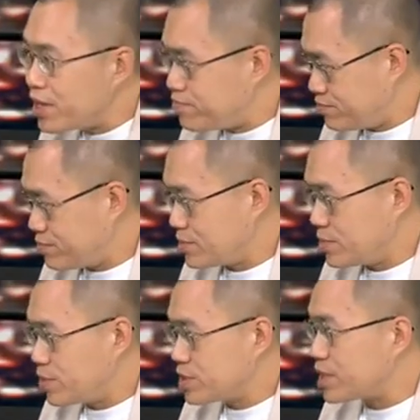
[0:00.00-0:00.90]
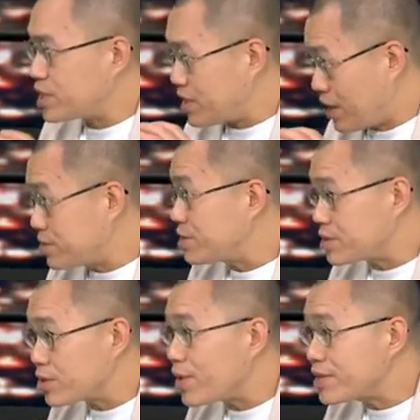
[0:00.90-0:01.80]
奸，这个强制
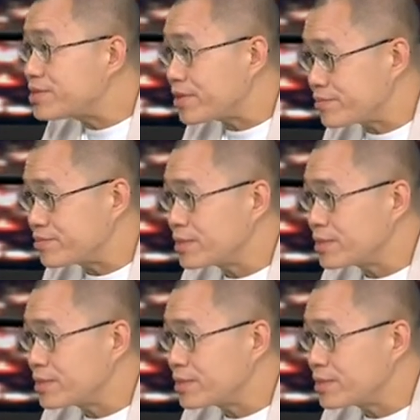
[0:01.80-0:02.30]
是关键，